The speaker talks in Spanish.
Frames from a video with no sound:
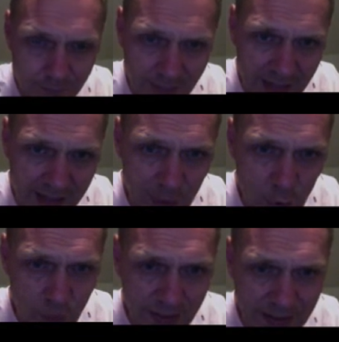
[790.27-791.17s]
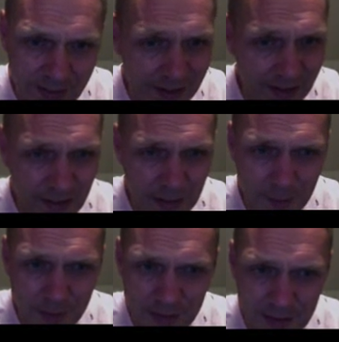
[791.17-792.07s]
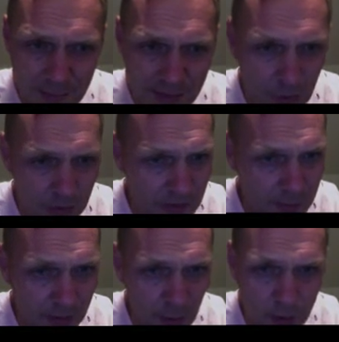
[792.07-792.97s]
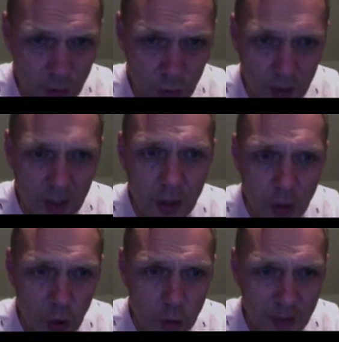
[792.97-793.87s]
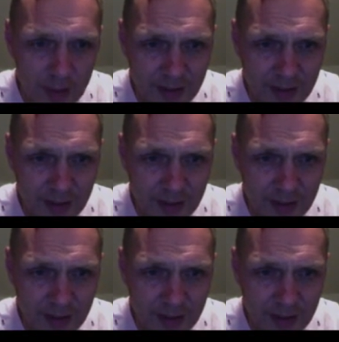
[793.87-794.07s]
aquí tú ves, y siempre, siempre, siempre, cuando Coinbase